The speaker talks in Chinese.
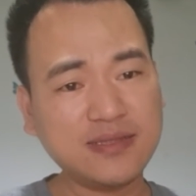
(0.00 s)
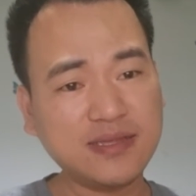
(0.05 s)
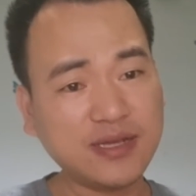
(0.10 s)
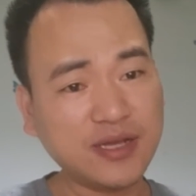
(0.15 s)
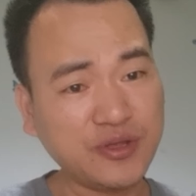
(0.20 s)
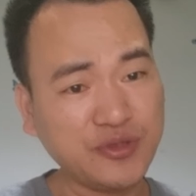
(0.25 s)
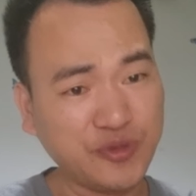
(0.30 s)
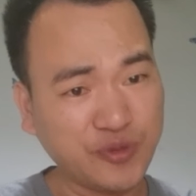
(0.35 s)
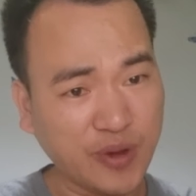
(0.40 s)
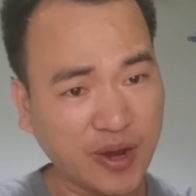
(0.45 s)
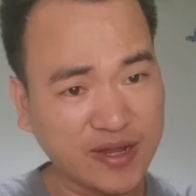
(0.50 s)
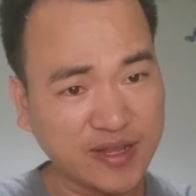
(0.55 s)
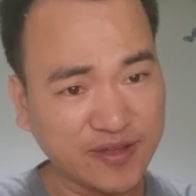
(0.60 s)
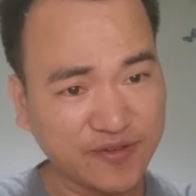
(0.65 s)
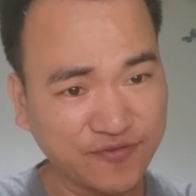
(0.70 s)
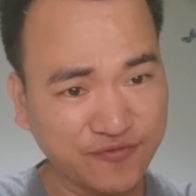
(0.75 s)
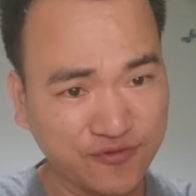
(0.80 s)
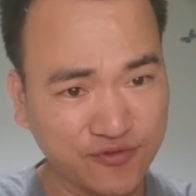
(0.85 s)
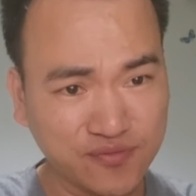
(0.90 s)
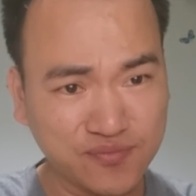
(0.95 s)
那个女孩的
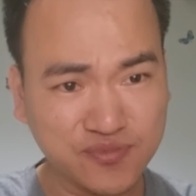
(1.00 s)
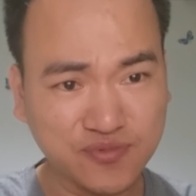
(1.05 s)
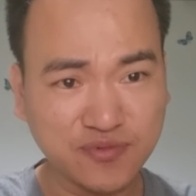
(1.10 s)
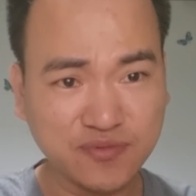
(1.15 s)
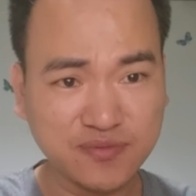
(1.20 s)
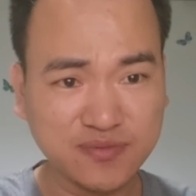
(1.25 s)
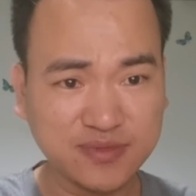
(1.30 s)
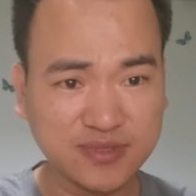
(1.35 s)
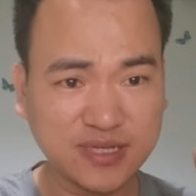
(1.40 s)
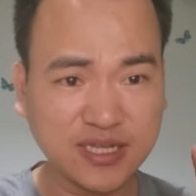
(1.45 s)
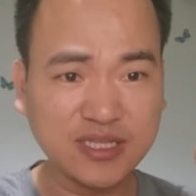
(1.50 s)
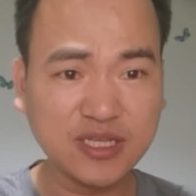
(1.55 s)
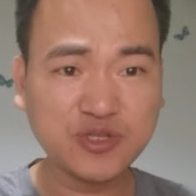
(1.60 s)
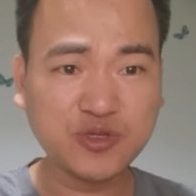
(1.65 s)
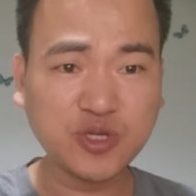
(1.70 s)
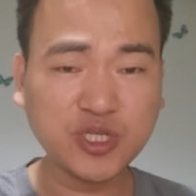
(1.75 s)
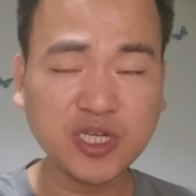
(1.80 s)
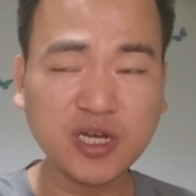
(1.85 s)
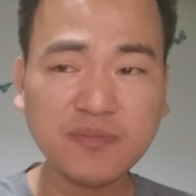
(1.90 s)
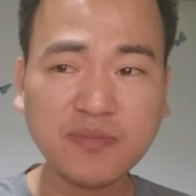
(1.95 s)
父母站在
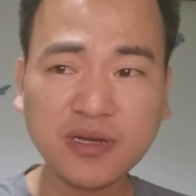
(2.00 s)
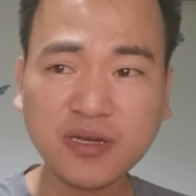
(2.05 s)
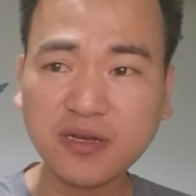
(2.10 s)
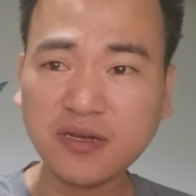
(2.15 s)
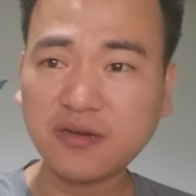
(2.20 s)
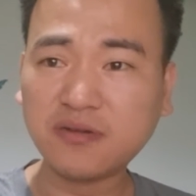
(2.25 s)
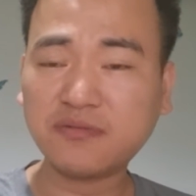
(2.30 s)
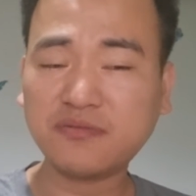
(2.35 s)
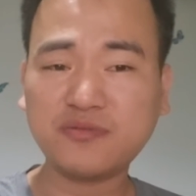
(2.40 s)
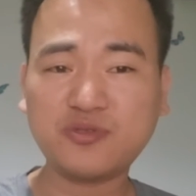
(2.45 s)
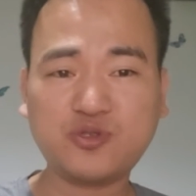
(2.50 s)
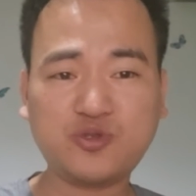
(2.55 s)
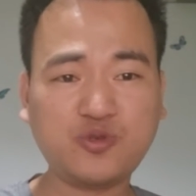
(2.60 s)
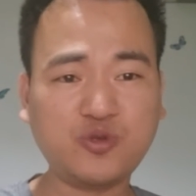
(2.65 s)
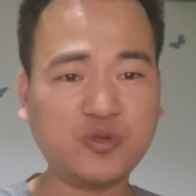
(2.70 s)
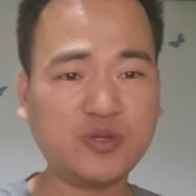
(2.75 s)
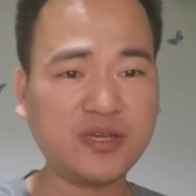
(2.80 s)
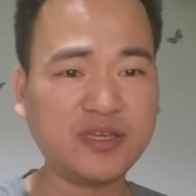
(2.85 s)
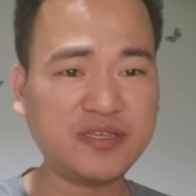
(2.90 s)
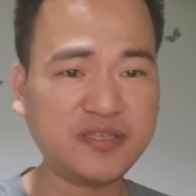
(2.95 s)
学校门口，
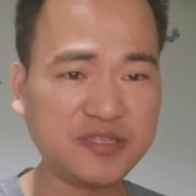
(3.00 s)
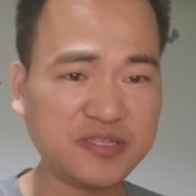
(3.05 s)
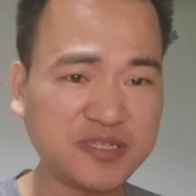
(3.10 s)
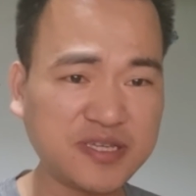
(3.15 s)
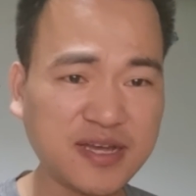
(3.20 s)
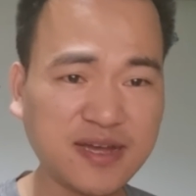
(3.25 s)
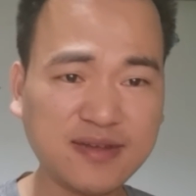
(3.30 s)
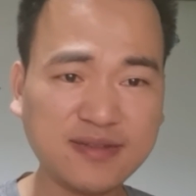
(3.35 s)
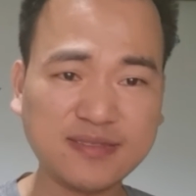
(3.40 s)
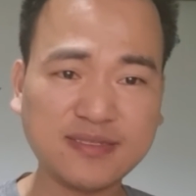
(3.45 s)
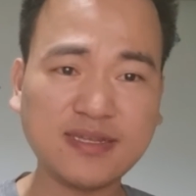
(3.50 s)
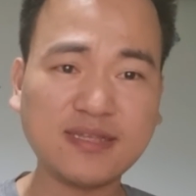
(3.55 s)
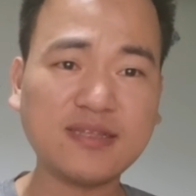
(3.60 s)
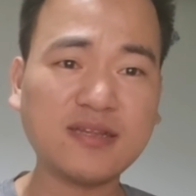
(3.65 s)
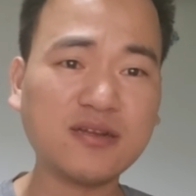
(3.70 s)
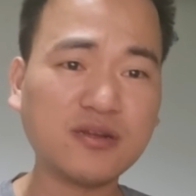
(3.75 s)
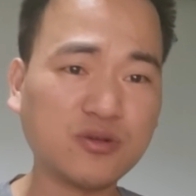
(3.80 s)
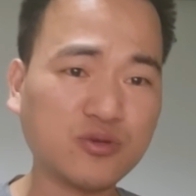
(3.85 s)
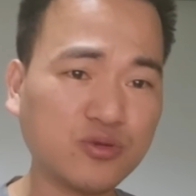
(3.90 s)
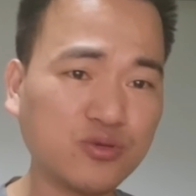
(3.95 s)
举着遗像在
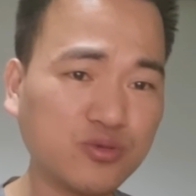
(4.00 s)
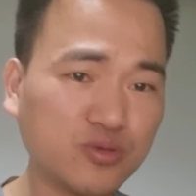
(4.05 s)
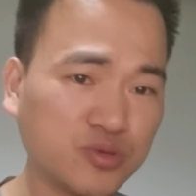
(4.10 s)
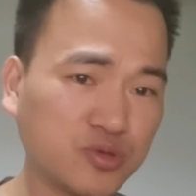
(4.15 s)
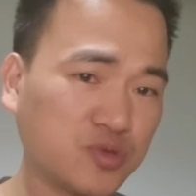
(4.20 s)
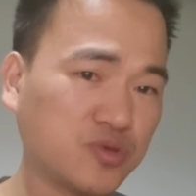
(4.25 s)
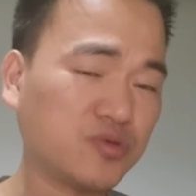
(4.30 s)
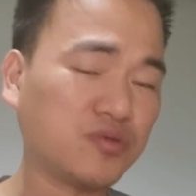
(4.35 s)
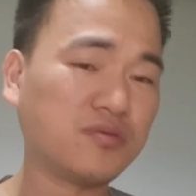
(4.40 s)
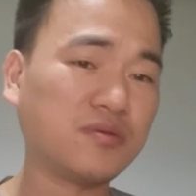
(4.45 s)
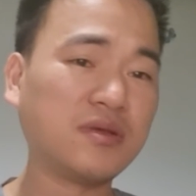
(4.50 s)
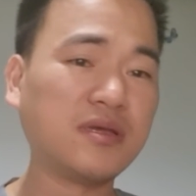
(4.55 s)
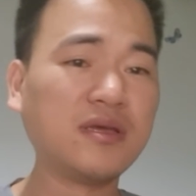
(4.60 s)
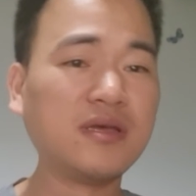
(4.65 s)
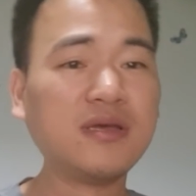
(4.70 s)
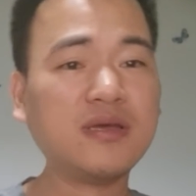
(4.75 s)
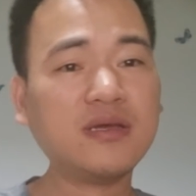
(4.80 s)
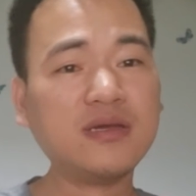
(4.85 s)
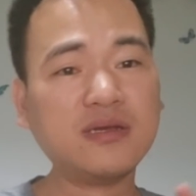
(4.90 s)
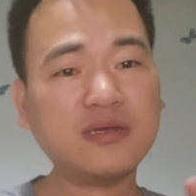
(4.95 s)
那儿哭诉。
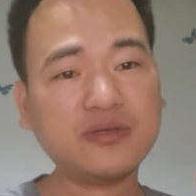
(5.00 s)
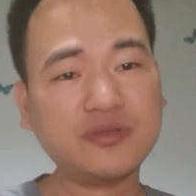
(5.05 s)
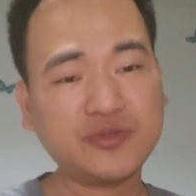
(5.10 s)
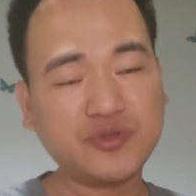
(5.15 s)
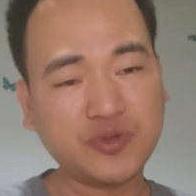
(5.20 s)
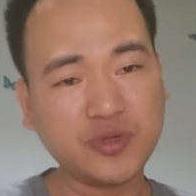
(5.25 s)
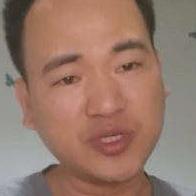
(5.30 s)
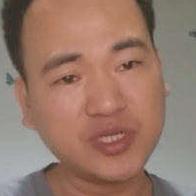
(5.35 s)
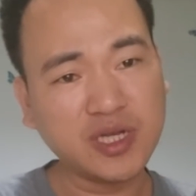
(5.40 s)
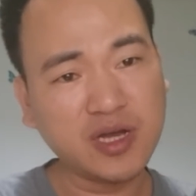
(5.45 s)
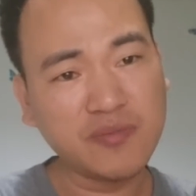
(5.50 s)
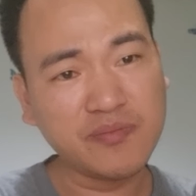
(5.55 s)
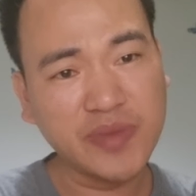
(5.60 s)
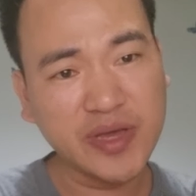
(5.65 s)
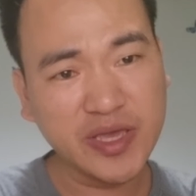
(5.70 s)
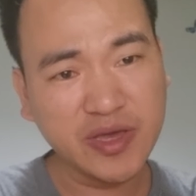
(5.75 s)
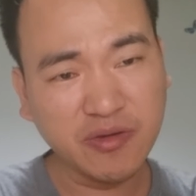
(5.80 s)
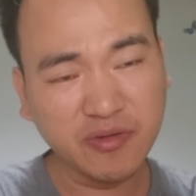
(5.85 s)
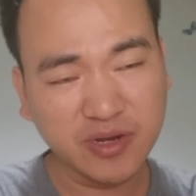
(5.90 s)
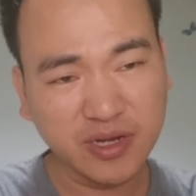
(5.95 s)
学校
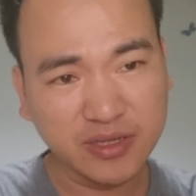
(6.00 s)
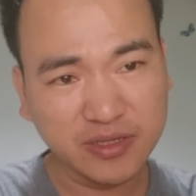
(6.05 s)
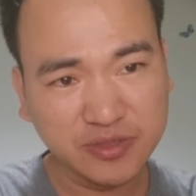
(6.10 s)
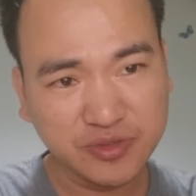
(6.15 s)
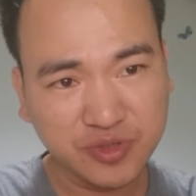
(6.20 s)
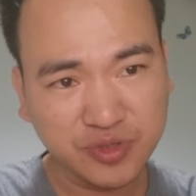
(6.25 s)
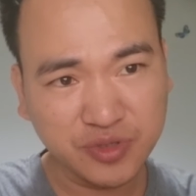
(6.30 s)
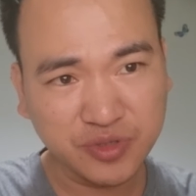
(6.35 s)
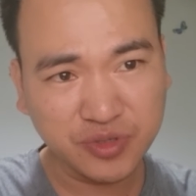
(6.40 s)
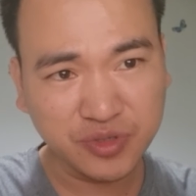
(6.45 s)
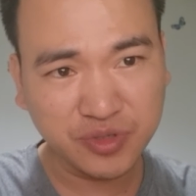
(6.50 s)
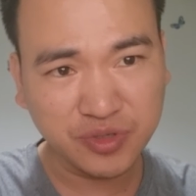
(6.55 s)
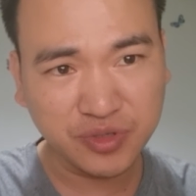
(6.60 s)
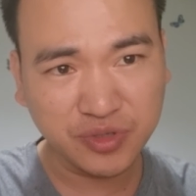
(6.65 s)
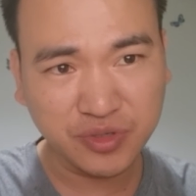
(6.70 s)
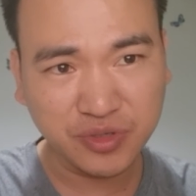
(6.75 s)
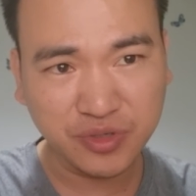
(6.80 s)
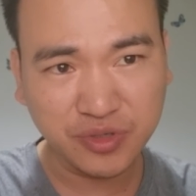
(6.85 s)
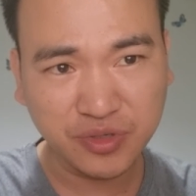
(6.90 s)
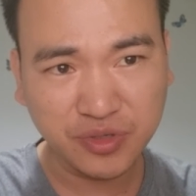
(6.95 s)
没有人
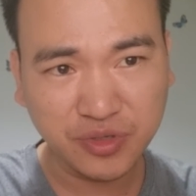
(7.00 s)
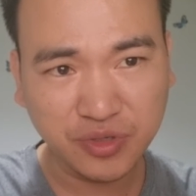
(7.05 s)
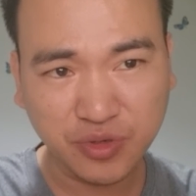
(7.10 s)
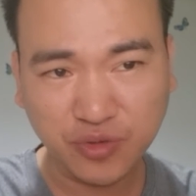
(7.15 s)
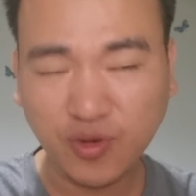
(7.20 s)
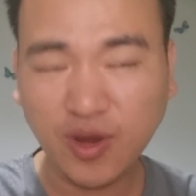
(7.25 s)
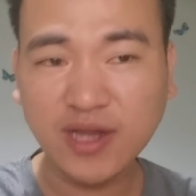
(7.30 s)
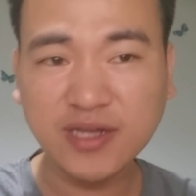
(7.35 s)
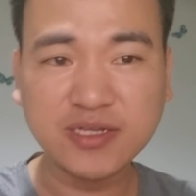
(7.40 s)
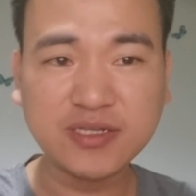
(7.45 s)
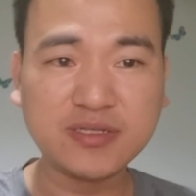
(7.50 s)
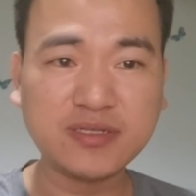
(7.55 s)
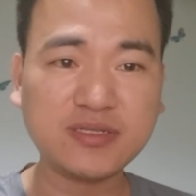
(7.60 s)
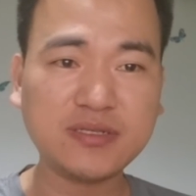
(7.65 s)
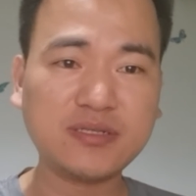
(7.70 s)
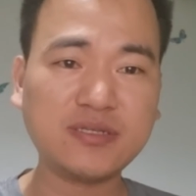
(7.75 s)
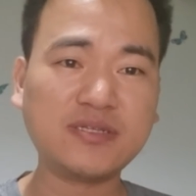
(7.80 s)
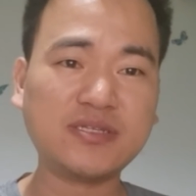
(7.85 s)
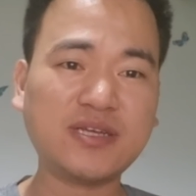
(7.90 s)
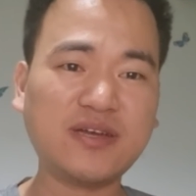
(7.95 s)
去管
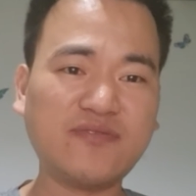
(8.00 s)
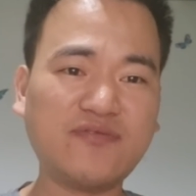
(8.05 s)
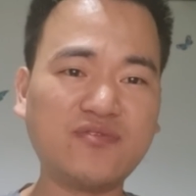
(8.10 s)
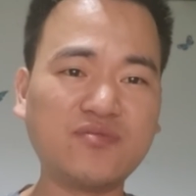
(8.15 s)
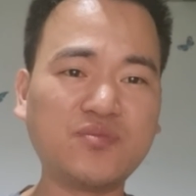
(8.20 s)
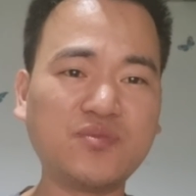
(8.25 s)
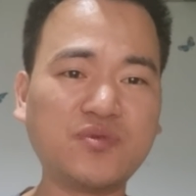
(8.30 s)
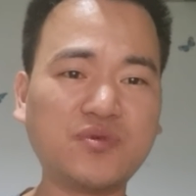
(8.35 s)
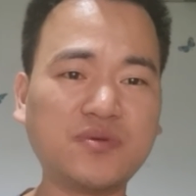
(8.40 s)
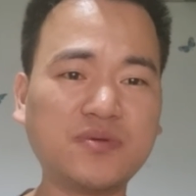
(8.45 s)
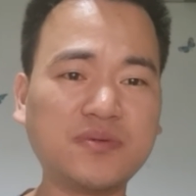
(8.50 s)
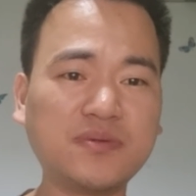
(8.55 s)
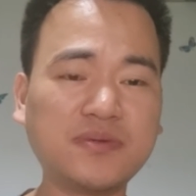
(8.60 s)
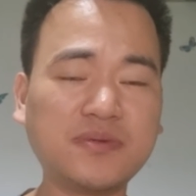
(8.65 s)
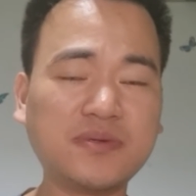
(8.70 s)
人家父母，